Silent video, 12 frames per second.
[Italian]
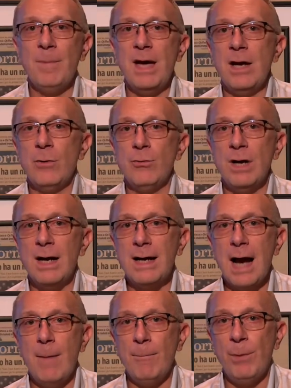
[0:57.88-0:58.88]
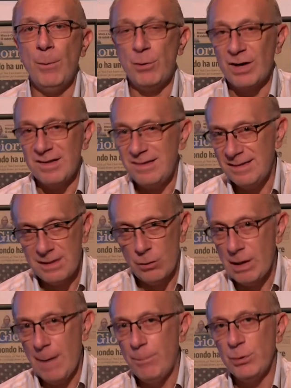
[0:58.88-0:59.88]
per un campo progressista,
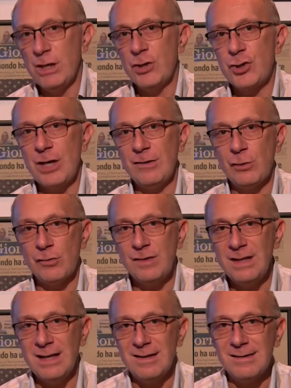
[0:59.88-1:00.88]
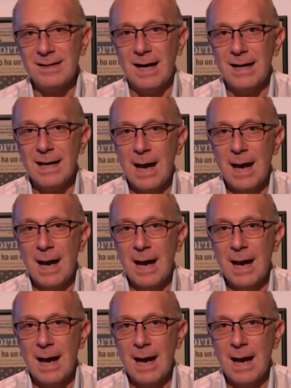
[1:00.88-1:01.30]
un campo del centro-sinistra